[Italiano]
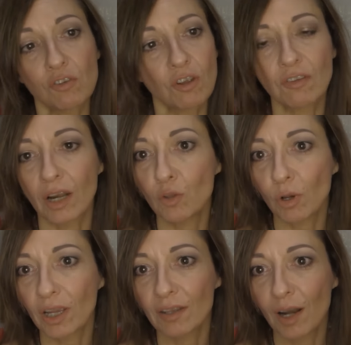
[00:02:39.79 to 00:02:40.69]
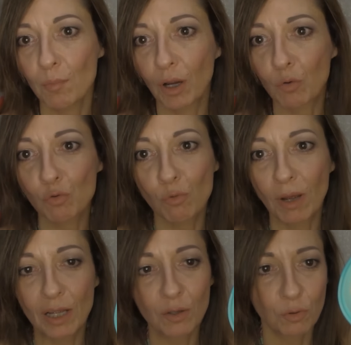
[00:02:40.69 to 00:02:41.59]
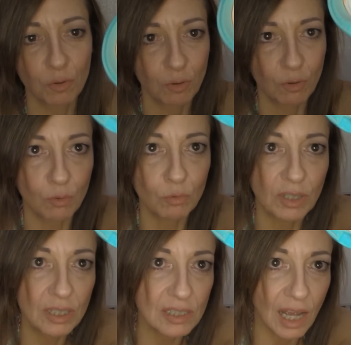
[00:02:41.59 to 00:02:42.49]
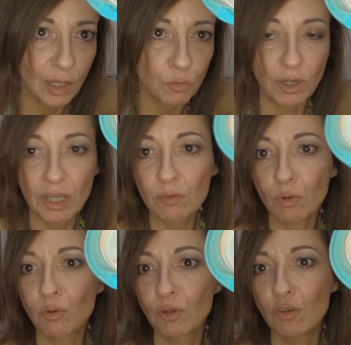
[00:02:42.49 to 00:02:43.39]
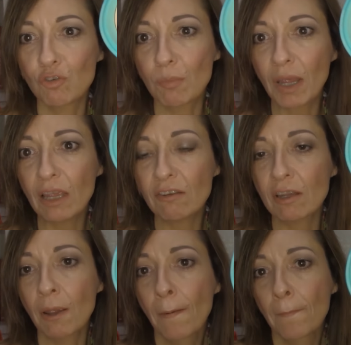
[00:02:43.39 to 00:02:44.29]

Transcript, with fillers: c'è scritto che andrebbe consumato, utilizzato entro 12 mesi,